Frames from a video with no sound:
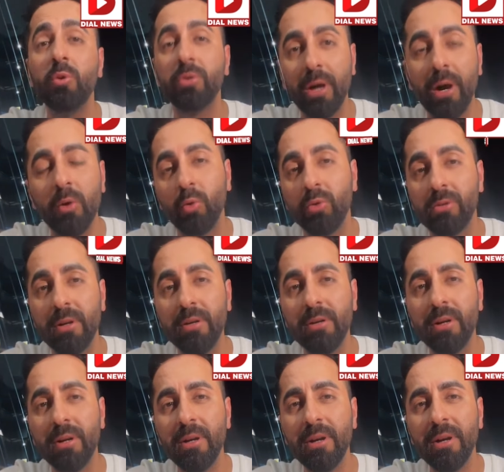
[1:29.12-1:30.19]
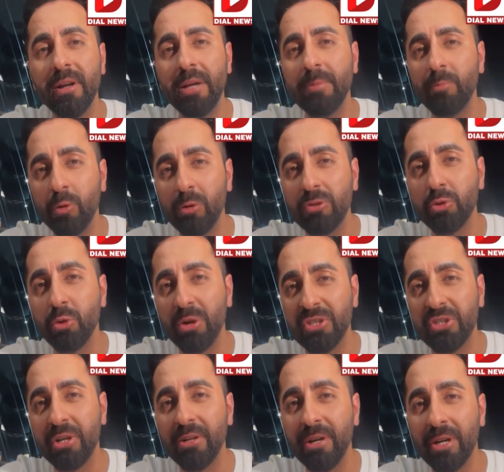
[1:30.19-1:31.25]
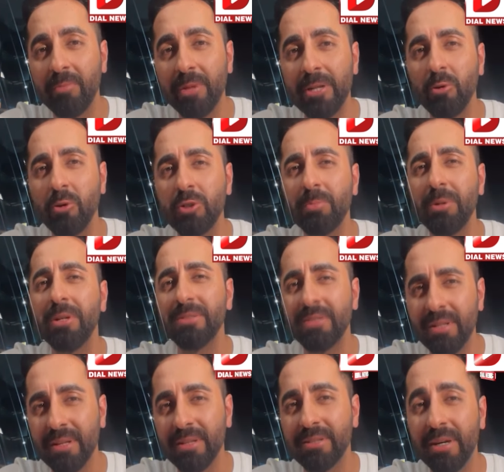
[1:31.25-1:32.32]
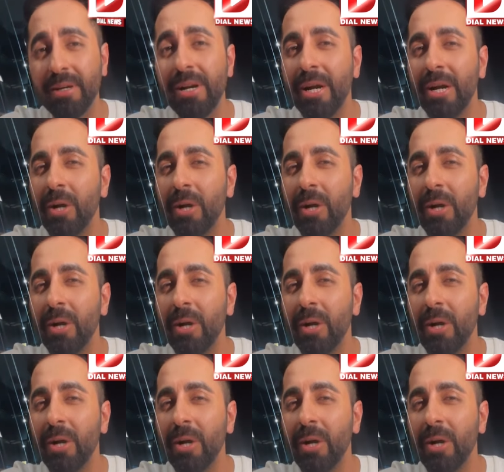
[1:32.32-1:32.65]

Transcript: ఒకవేళ నేను అబ్బాయిని అయితే ఈరోజు బతికి